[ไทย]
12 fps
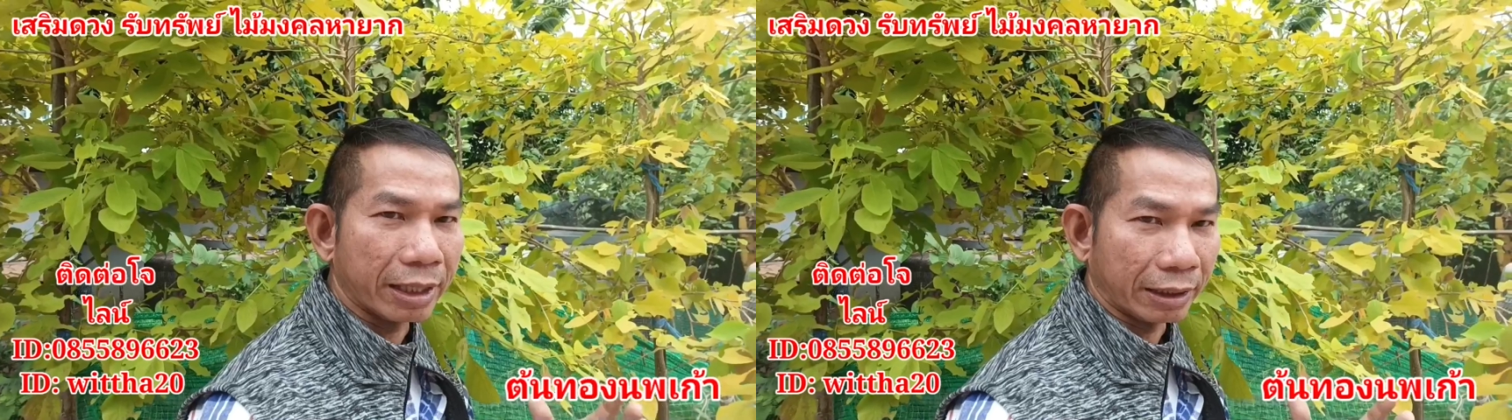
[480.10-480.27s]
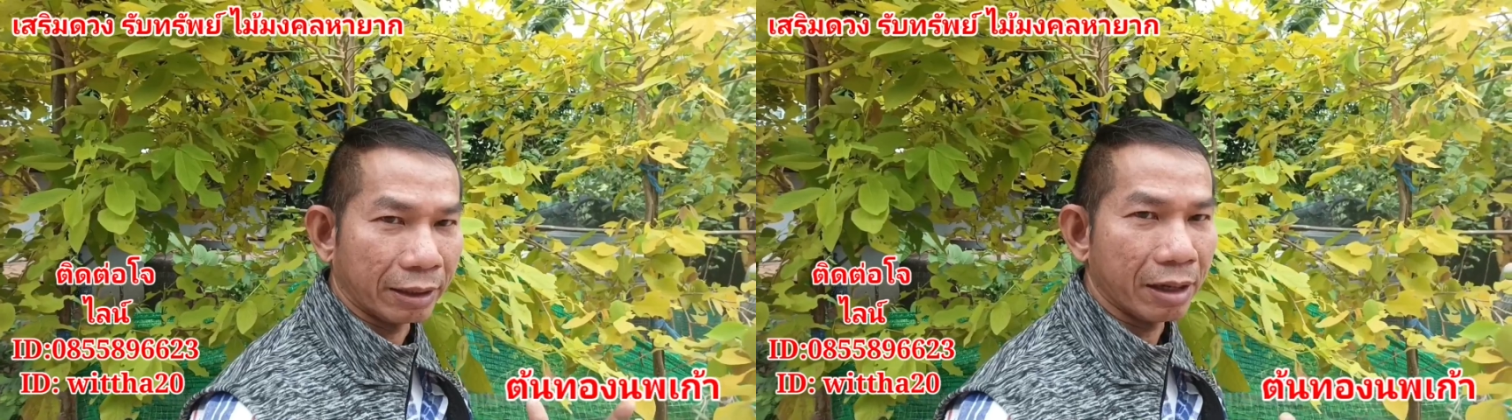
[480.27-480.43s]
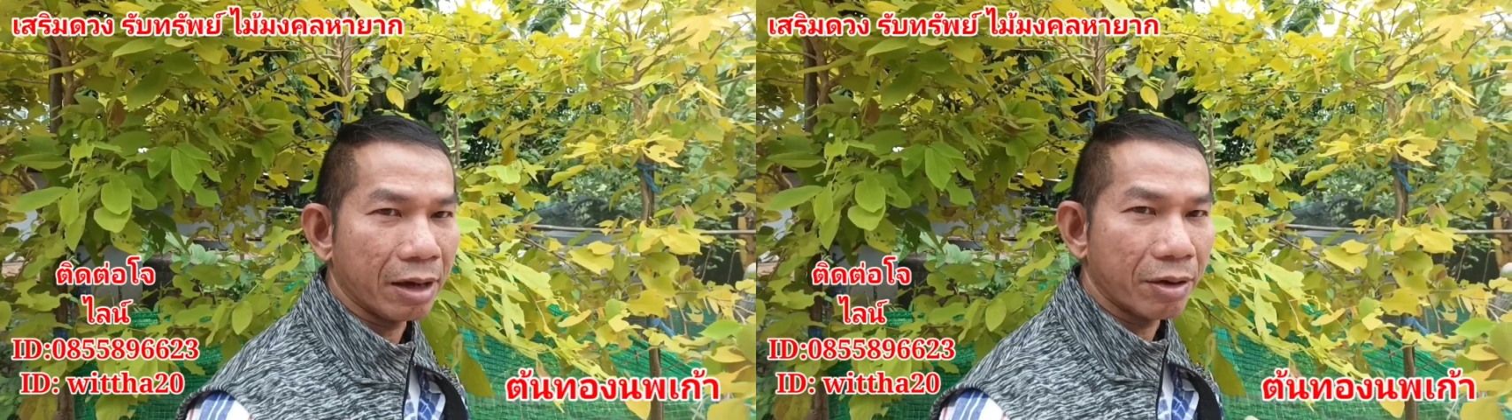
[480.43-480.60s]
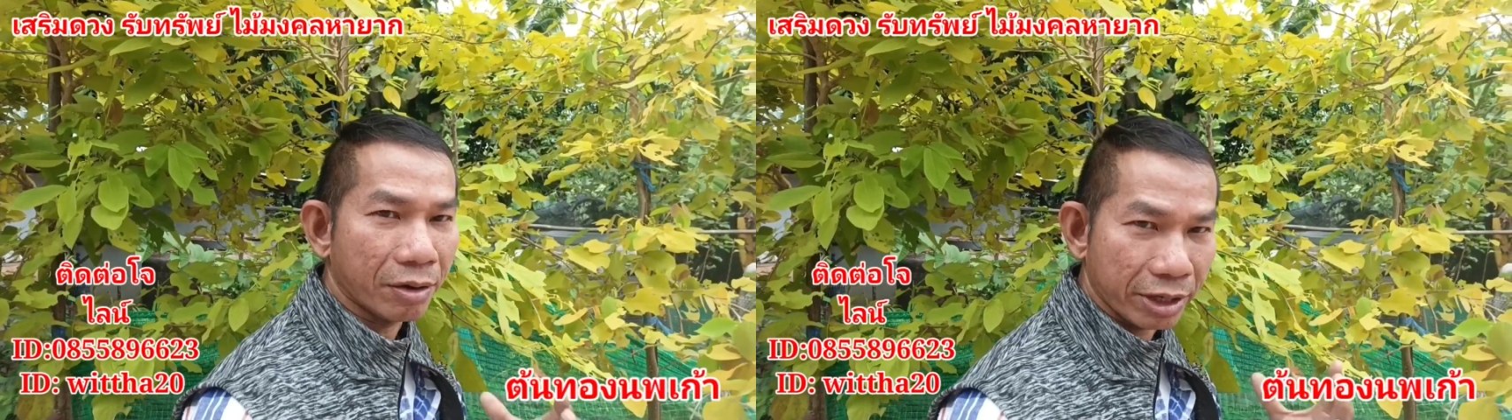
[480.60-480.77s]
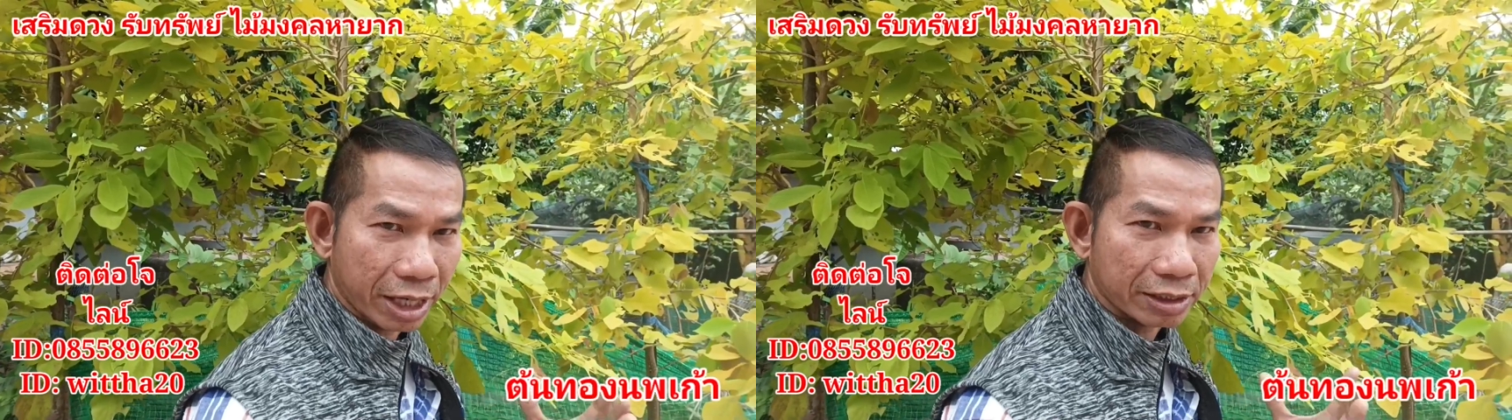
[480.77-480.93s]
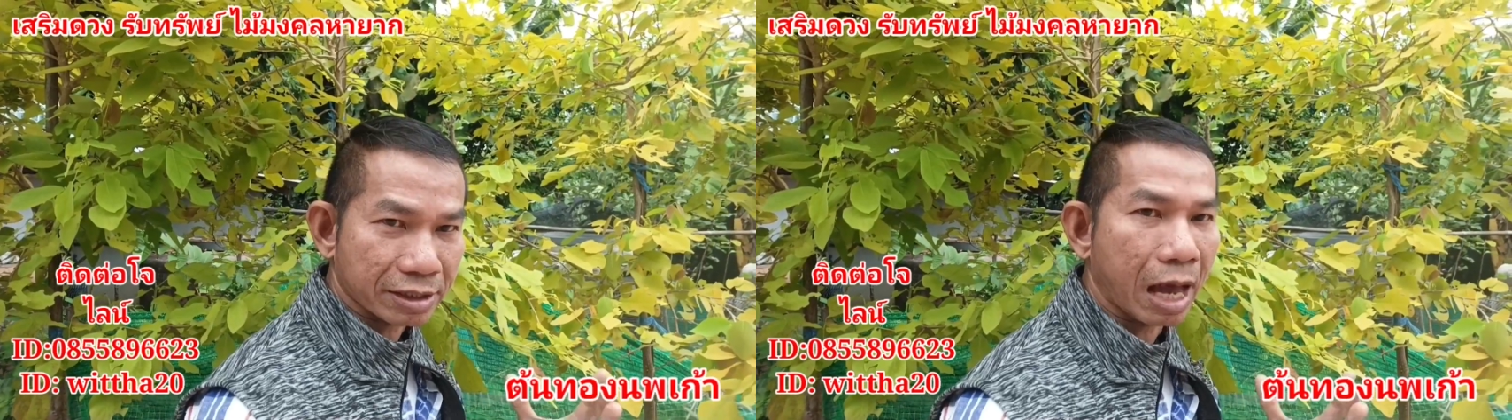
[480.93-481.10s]
เงิน
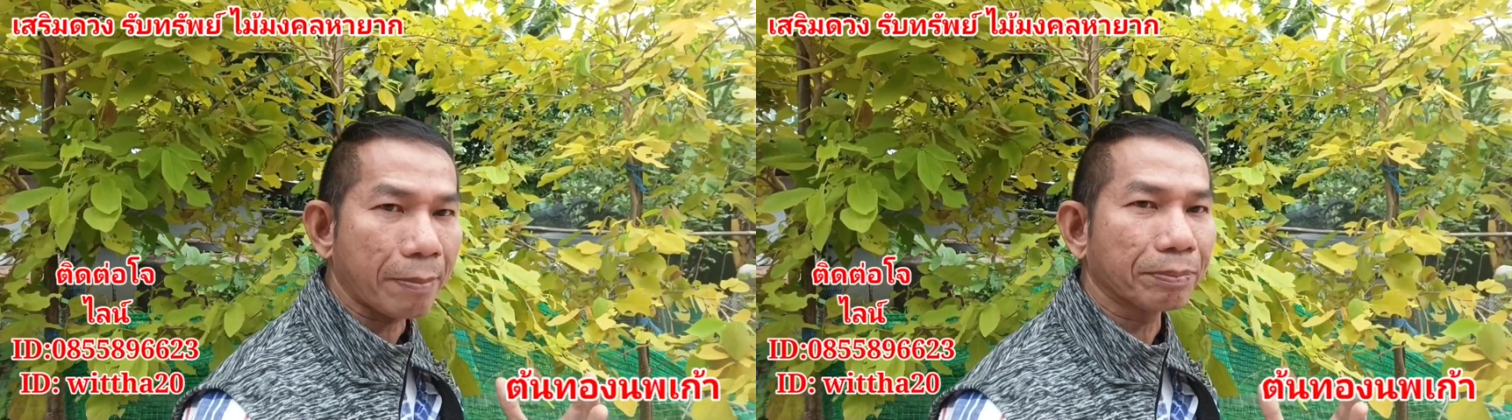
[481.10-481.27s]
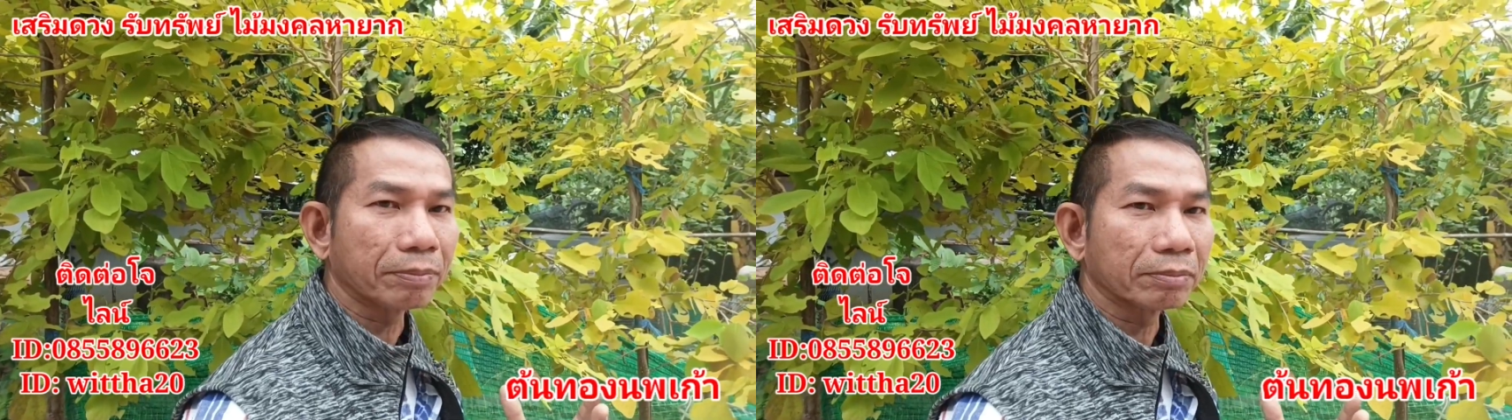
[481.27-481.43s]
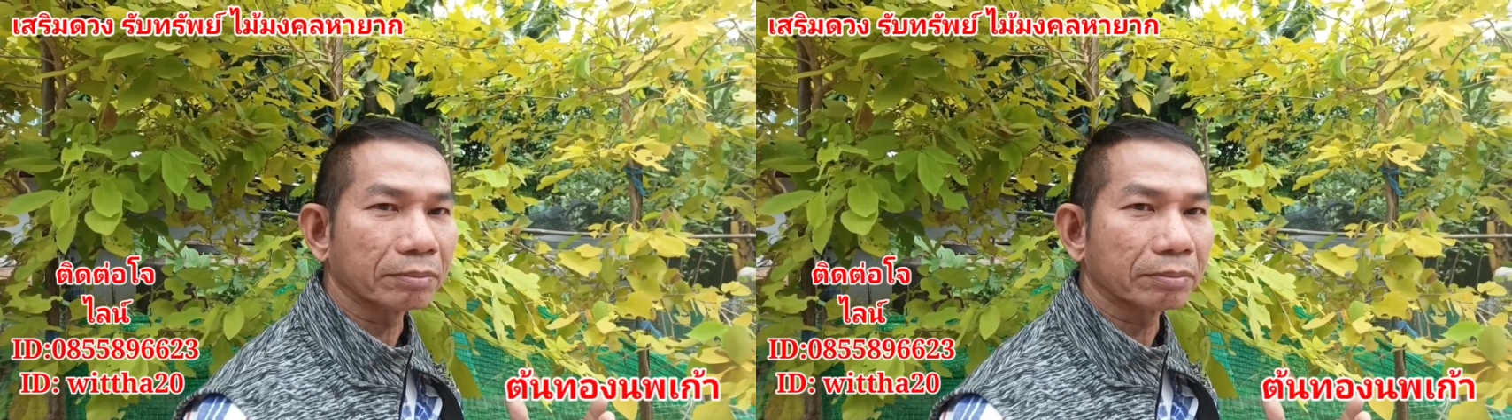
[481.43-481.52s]
เรียกทรัพย์